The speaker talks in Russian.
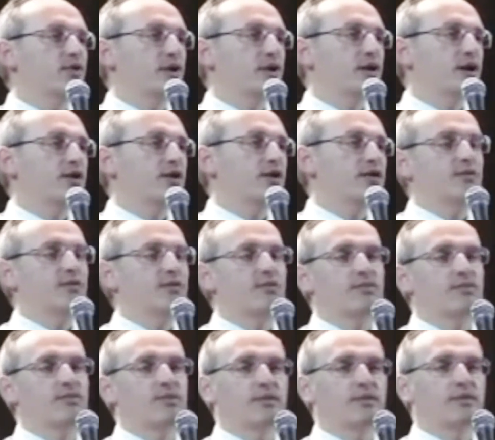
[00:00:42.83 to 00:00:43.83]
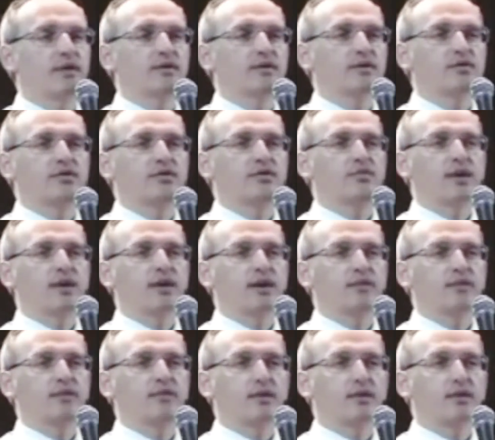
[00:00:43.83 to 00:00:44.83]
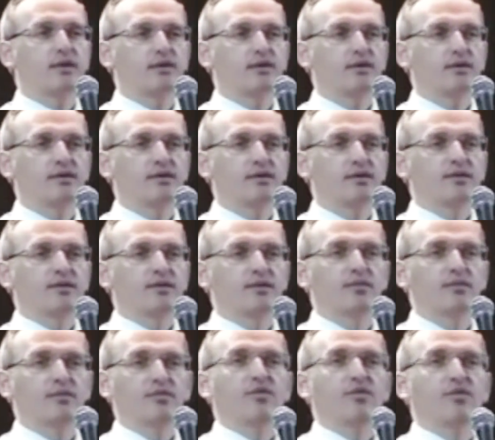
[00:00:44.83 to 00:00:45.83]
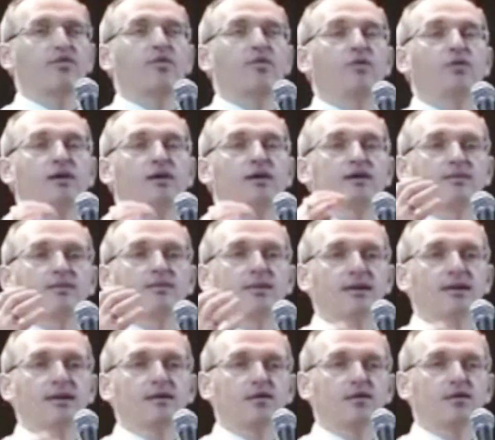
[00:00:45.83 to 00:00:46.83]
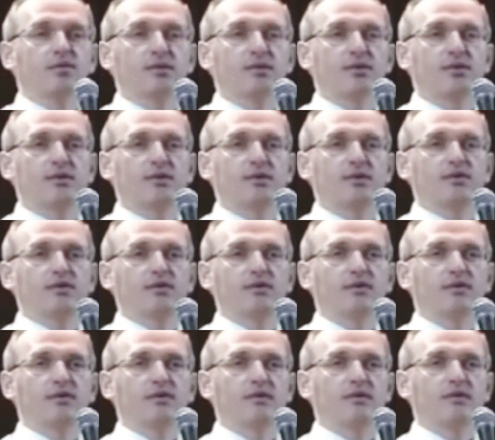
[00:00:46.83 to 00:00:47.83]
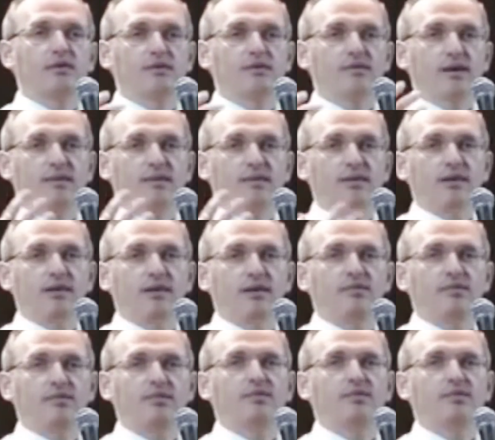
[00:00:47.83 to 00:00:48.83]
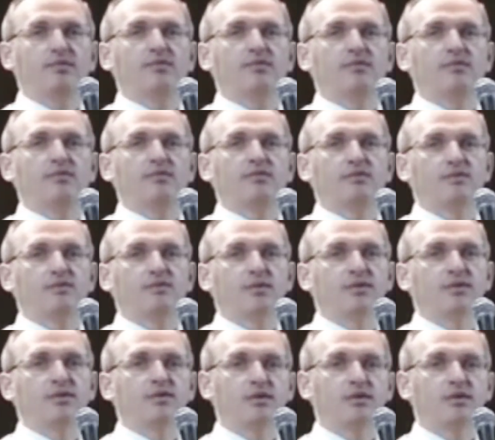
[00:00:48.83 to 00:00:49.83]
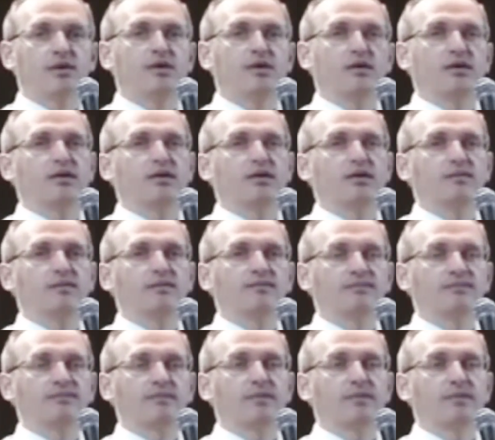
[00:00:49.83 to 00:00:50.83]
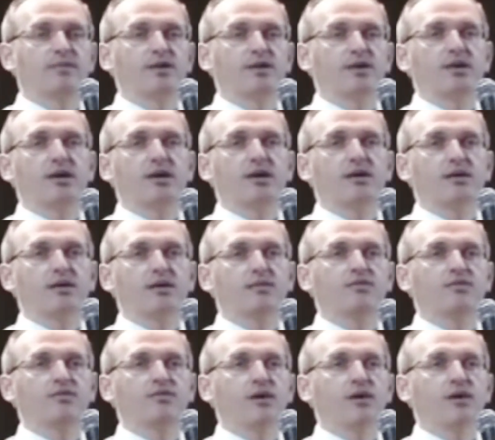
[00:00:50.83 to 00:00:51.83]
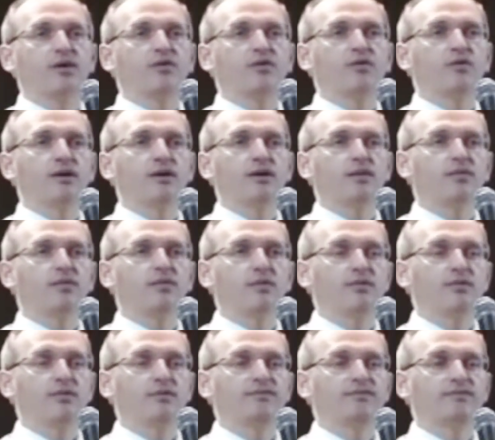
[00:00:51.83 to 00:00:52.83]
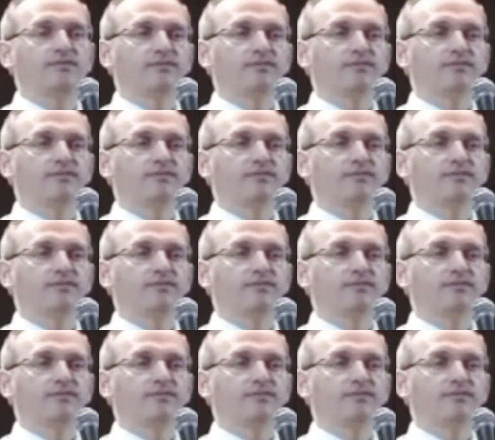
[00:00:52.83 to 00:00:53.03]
лучшие качества будут проявляться только в пьяном виде. Потому что он водкой себя растопит, и в это время как бы у него все пойдет как надо. Вообще-то, когда муж приходит домой,